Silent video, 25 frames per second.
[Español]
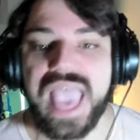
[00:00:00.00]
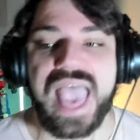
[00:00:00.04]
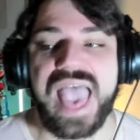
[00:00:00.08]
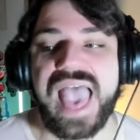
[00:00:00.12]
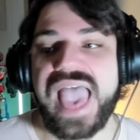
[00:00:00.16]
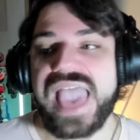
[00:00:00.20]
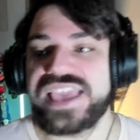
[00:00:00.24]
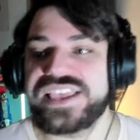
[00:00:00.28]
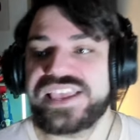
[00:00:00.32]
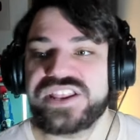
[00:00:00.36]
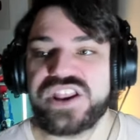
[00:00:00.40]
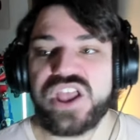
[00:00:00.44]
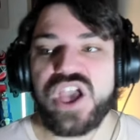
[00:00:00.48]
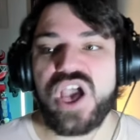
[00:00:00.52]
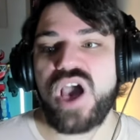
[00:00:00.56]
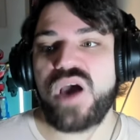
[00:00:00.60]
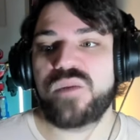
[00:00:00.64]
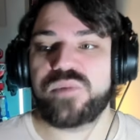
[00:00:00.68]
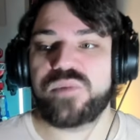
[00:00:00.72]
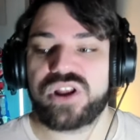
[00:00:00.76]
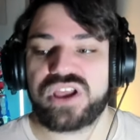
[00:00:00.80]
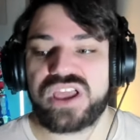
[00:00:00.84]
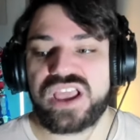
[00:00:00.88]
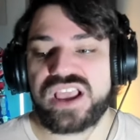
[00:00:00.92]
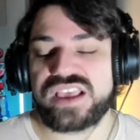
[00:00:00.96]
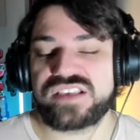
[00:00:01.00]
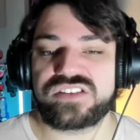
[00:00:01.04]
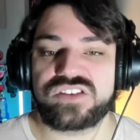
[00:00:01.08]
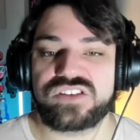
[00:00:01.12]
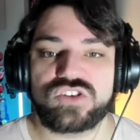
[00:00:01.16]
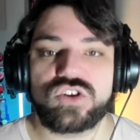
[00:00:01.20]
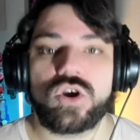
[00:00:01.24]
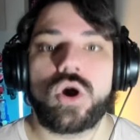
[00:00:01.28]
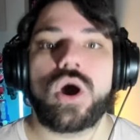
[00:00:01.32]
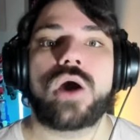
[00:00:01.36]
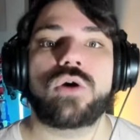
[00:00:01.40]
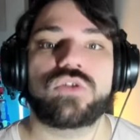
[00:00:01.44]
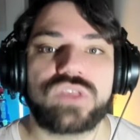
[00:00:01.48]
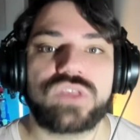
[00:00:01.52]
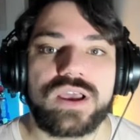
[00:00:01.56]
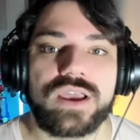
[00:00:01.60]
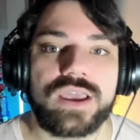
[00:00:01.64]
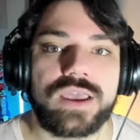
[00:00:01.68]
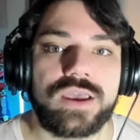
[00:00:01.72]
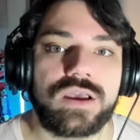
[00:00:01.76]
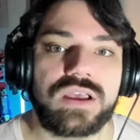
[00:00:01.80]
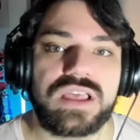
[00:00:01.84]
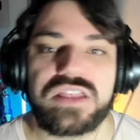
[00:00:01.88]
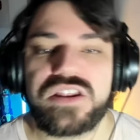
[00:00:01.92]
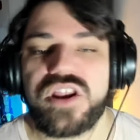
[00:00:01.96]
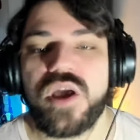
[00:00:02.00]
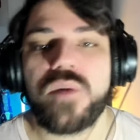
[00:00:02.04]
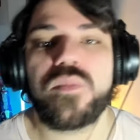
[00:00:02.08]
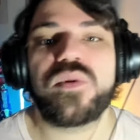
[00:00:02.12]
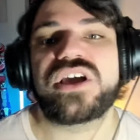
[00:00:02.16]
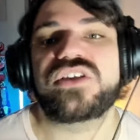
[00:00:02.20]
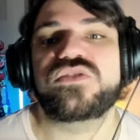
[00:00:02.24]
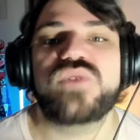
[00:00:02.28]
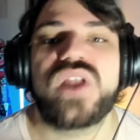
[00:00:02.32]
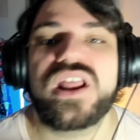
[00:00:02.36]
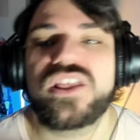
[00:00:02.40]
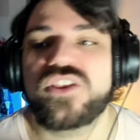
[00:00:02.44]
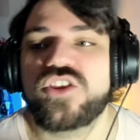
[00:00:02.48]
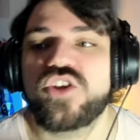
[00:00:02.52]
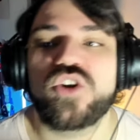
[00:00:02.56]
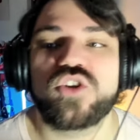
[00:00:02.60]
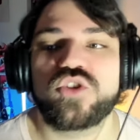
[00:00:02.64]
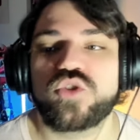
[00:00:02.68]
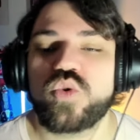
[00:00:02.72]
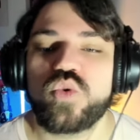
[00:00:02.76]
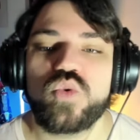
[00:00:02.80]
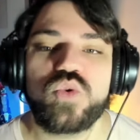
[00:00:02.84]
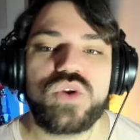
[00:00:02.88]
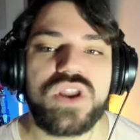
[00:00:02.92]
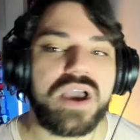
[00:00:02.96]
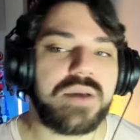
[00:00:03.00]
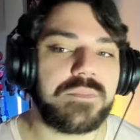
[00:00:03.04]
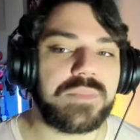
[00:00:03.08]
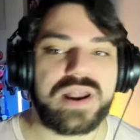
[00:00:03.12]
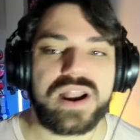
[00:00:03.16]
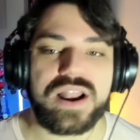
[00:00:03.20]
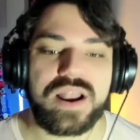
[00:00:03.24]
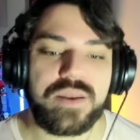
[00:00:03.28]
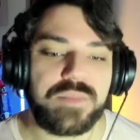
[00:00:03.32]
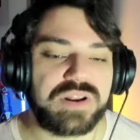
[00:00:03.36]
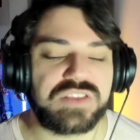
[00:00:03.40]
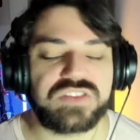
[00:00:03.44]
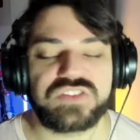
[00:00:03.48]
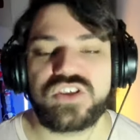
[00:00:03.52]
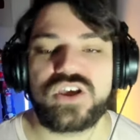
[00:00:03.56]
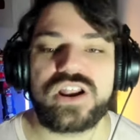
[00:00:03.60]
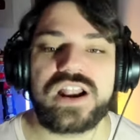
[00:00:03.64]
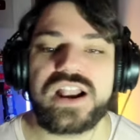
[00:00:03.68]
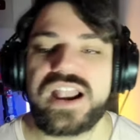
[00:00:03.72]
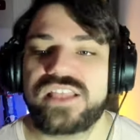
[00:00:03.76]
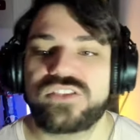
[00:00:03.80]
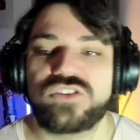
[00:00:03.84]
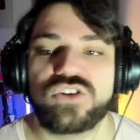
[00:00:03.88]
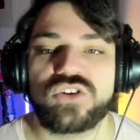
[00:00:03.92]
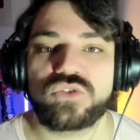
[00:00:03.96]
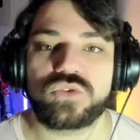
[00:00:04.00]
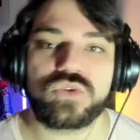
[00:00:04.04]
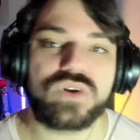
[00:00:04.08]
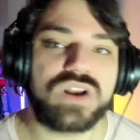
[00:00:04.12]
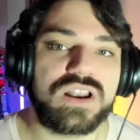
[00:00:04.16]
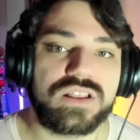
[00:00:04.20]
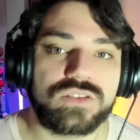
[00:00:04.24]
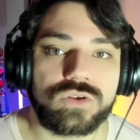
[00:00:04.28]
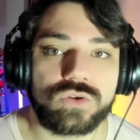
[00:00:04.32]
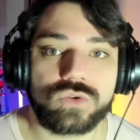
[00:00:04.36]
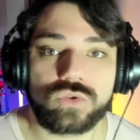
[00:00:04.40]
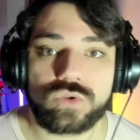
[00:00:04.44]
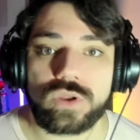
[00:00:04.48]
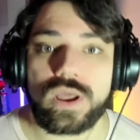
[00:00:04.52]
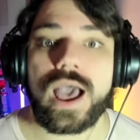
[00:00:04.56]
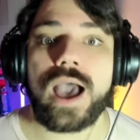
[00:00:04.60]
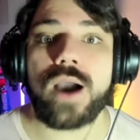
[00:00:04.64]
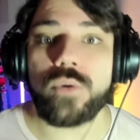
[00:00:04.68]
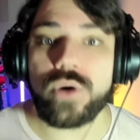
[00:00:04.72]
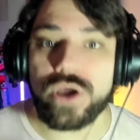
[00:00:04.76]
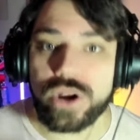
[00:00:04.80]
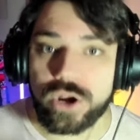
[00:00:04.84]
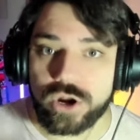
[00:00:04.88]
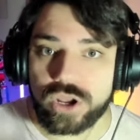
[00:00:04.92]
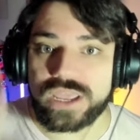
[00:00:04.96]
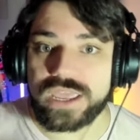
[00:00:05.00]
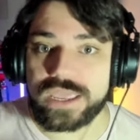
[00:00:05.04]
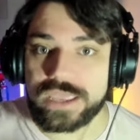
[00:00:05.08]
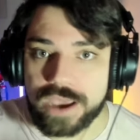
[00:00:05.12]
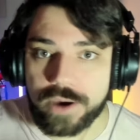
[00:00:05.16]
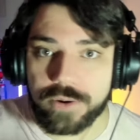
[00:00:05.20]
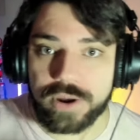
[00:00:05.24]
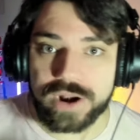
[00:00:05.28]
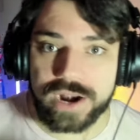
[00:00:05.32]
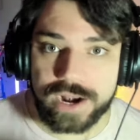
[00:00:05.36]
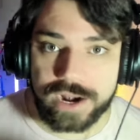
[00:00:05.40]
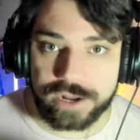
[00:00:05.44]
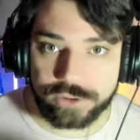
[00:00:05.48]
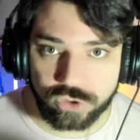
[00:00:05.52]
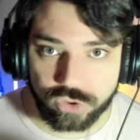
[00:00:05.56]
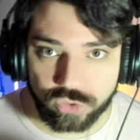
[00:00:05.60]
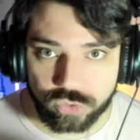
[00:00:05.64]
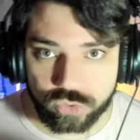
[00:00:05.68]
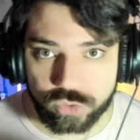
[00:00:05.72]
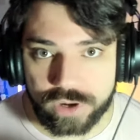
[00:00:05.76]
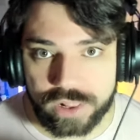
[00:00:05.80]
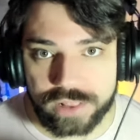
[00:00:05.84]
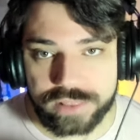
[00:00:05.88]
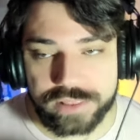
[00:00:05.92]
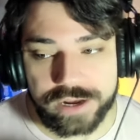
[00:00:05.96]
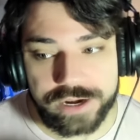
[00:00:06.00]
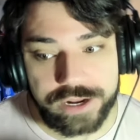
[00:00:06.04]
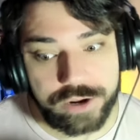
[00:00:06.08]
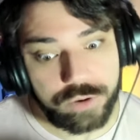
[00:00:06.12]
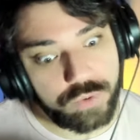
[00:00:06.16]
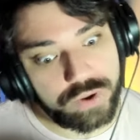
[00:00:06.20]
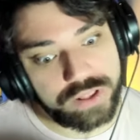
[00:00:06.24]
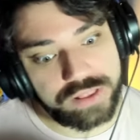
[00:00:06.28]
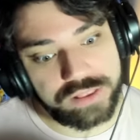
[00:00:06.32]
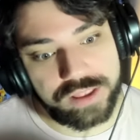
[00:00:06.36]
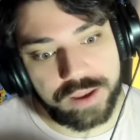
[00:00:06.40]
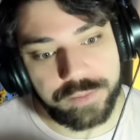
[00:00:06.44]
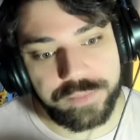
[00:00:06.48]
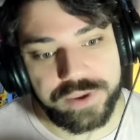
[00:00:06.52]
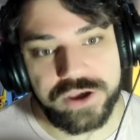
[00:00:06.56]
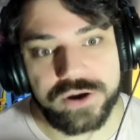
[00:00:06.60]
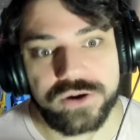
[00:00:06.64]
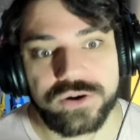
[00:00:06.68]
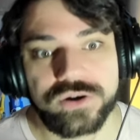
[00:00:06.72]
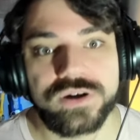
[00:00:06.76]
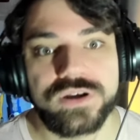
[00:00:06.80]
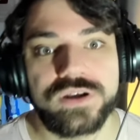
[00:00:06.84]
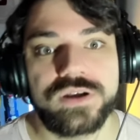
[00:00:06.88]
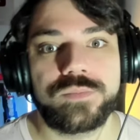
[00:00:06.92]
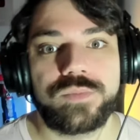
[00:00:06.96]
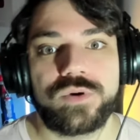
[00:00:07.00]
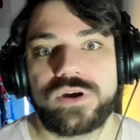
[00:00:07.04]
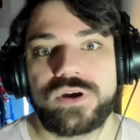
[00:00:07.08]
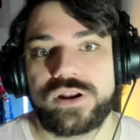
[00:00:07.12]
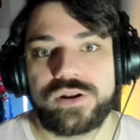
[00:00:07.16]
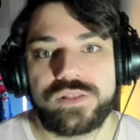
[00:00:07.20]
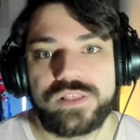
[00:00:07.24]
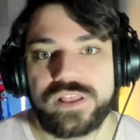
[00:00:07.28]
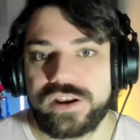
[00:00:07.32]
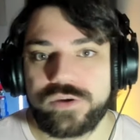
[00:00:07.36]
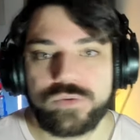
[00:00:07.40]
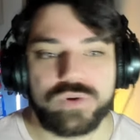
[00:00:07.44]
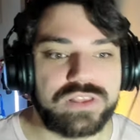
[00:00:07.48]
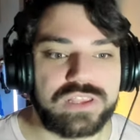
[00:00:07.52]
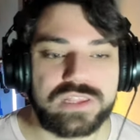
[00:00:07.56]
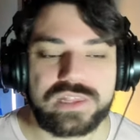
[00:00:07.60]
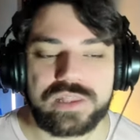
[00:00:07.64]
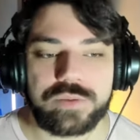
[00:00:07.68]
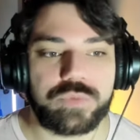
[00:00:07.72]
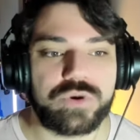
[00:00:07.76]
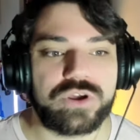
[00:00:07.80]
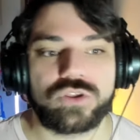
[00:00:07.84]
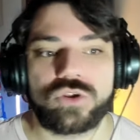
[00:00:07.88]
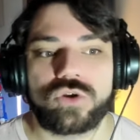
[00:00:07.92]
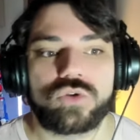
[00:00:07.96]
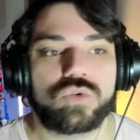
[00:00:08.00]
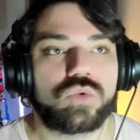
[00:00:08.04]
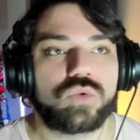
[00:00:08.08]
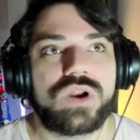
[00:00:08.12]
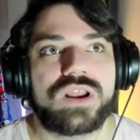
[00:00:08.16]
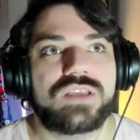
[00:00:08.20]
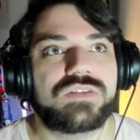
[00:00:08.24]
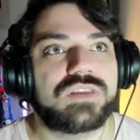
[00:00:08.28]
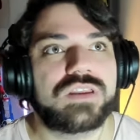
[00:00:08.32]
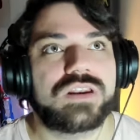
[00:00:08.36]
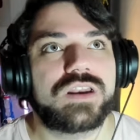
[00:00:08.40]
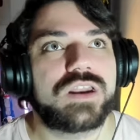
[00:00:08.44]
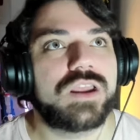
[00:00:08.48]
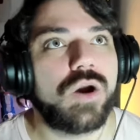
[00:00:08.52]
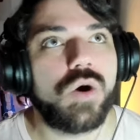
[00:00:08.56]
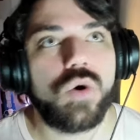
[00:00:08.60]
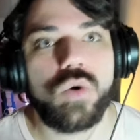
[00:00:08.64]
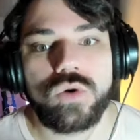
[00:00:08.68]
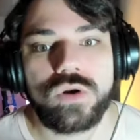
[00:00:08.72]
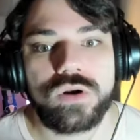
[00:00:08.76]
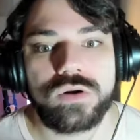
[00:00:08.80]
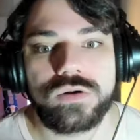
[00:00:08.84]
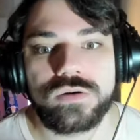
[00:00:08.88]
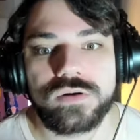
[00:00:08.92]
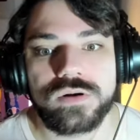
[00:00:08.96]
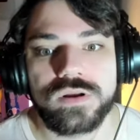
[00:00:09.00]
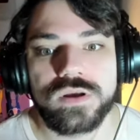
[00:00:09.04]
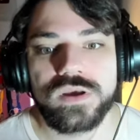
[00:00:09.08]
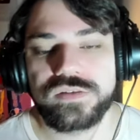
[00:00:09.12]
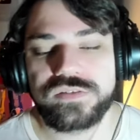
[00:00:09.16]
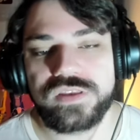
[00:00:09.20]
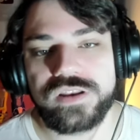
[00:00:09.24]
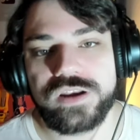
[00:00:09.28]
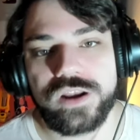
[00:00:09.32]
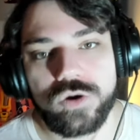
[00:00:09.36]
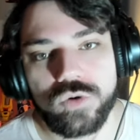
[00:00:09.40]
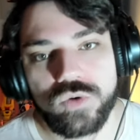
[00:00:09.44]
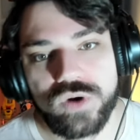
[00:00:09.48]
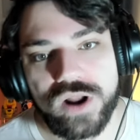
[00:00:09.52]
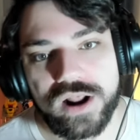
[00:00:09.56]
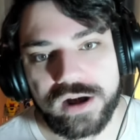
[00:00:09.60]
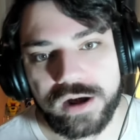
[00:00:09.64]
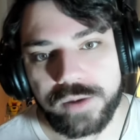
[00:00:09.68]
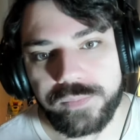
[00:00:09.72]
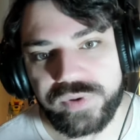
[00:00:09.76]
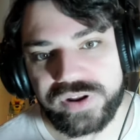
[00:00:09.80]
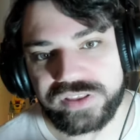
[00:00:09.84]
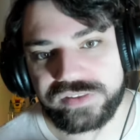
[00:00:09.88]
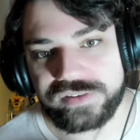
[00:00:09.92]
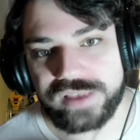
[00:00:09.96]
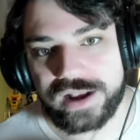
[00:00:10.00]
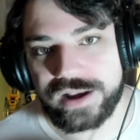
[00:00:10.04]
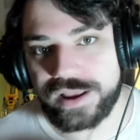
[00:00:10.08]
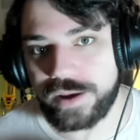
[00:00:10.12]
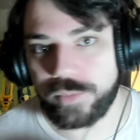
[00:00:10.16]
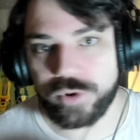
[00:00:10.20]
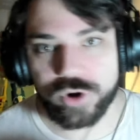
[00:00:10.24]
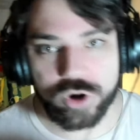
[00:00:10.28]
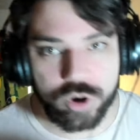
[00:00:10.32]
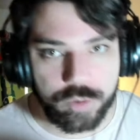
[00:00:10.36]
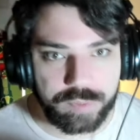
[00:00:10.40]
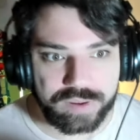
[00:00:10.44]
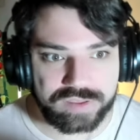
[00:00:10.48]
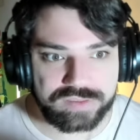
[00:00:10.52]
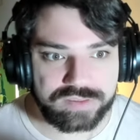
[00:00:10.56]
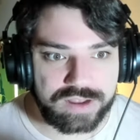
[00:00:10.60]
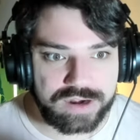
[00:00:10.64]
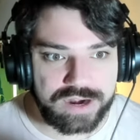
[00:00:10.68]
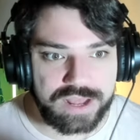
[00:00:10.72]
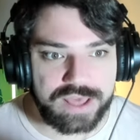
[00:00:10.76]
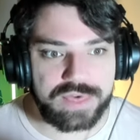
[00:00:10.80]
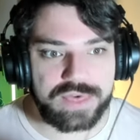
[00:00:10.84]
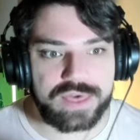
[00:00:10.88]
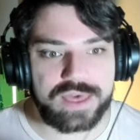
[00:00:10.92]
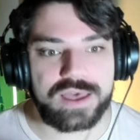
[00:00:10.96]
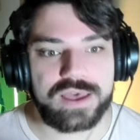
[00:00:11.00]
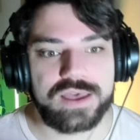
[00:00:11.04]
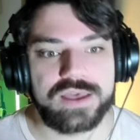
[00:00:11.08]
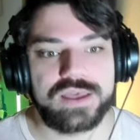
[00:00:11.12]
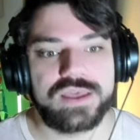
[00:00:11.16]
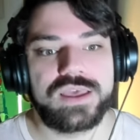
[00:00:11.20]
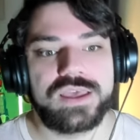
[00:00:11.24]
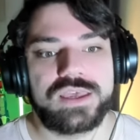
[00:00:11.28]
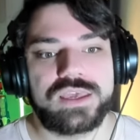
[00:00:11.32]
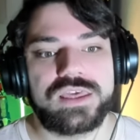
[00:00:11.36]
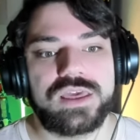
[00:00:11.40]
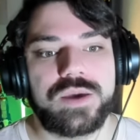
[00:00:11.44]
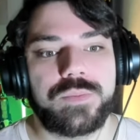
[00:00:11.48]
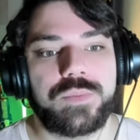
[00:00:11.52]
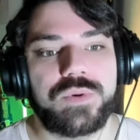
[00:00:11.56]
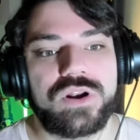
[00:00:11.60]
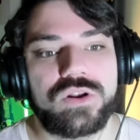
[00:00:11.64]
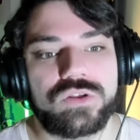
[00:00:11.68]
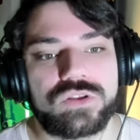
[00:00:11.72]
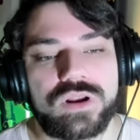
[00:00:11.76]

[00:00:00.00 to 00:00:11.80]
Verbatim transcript: hey, no, porque qué sé yo, ah, o sea, no, porque es una tortura para la persona, la tortura, la tortura, ah, bueno, ok, avalás la tortura del delito delincuente, amigo. Porque el delincuente te puede torturar sin, ningún, sin ninguna represalia, porque no pasa nada. Y después